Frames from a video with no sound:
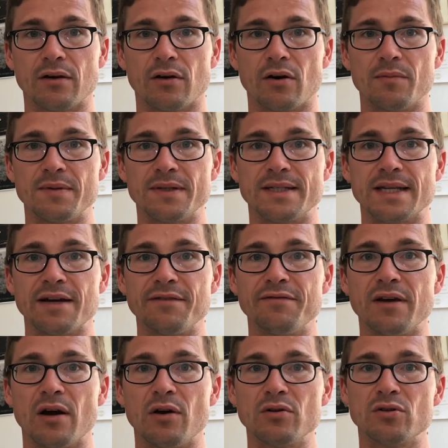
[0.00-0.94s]
ob es
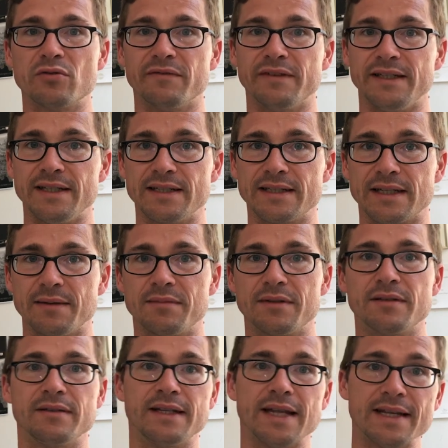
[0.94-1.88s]
dafür auch Souvenirs
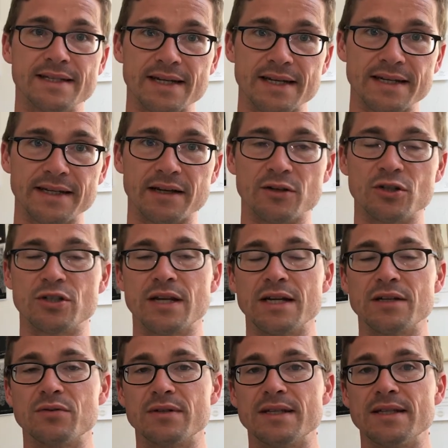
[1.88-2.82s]
gibt. Derzeitiger
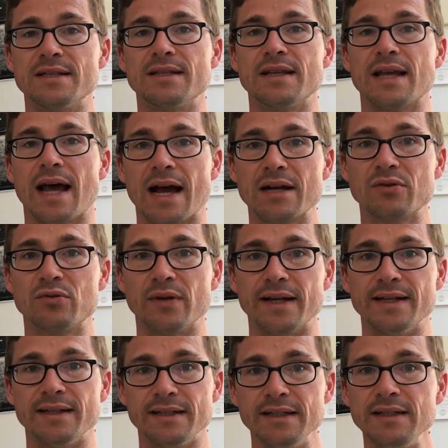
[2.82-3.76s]
Status ist
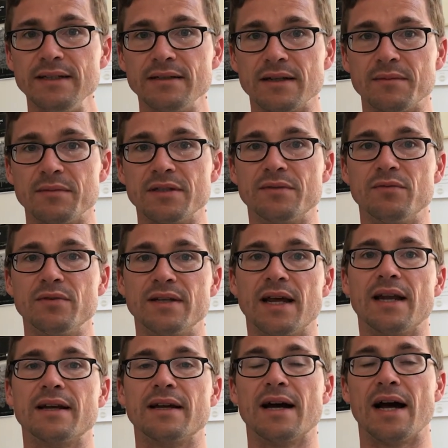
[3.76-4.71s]
aktuell nicht, aber es wird
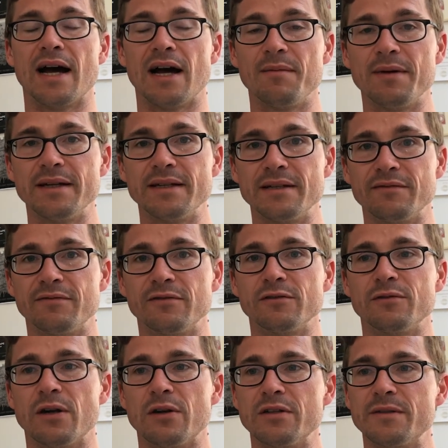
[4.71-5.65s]
daran gearbeitet
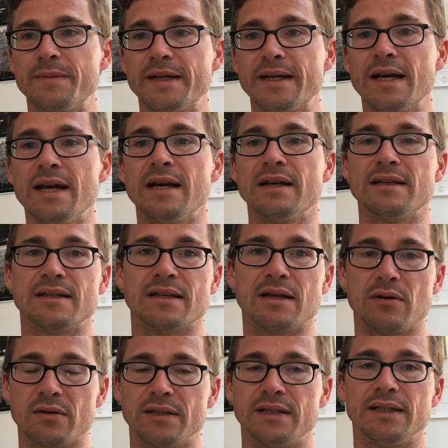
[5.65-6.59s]
von Groundspeak, dass
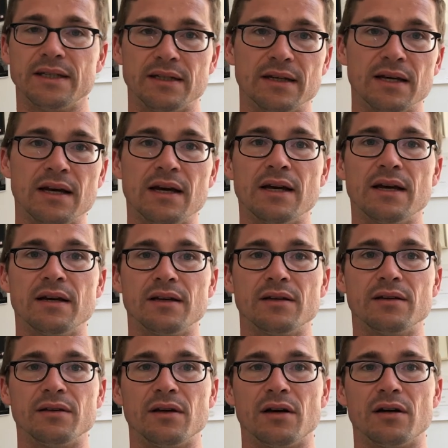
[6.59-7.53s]
auch die
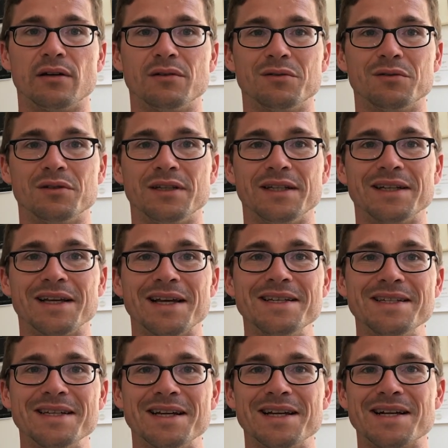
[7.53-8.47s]
ja, äh, in
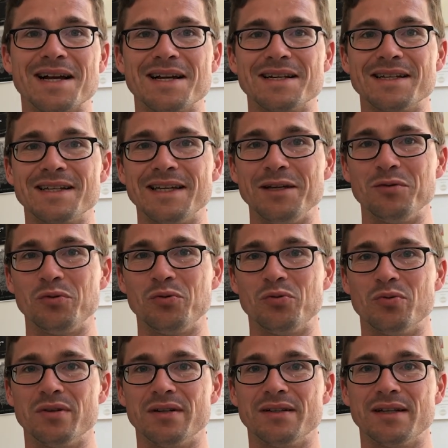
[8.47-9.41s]
Rente gegangenen
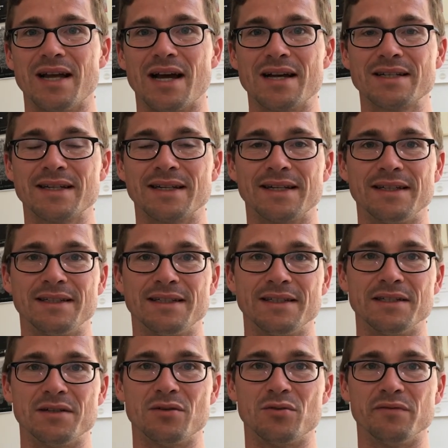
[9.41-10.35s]
Geotouren nachträglich
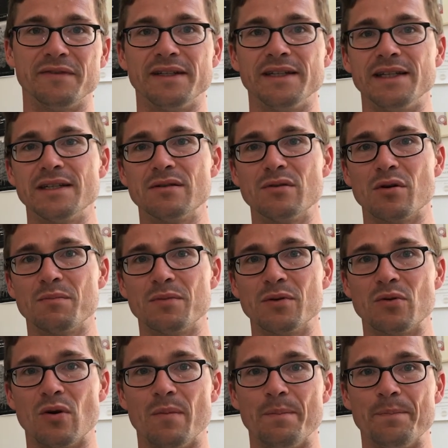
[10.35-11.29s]
diese Souvenirs noch
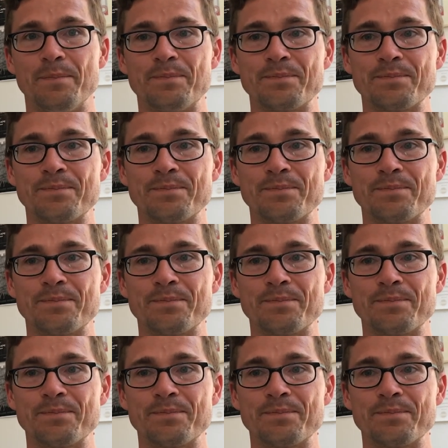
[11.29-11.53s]
bekommen.